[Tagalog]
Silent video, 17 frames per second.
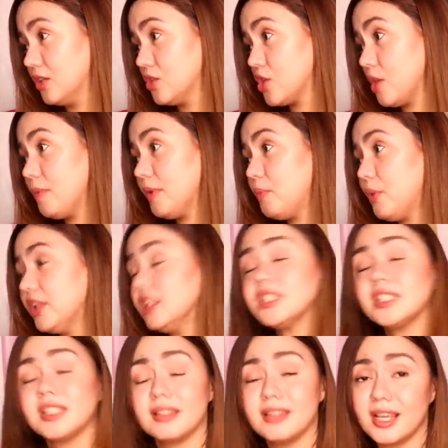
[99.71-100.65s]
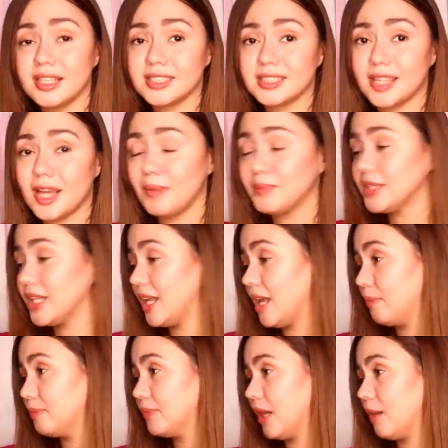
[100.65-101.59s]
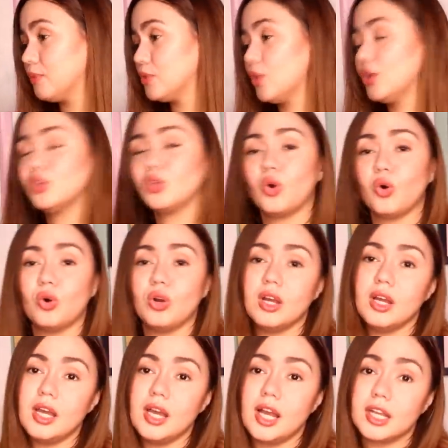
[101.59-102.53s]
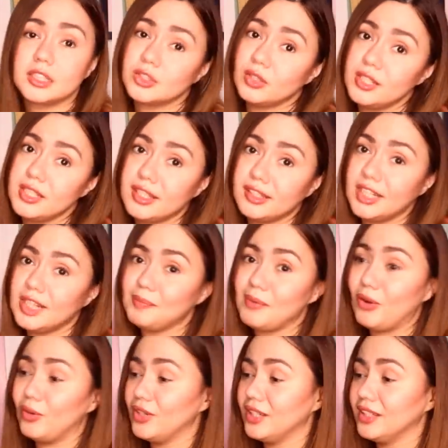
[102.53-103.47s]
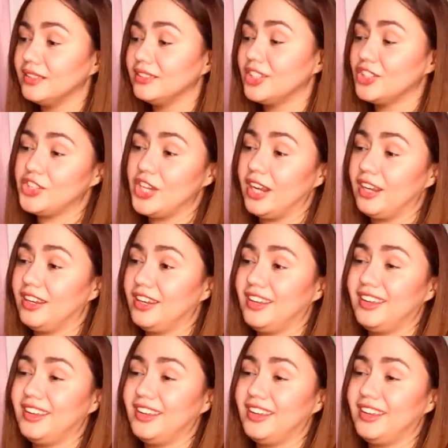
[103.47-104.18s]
Siyempre, pwede siya sa desktop, sa laptop. So, ito, actually, kanina pa ako nag-check.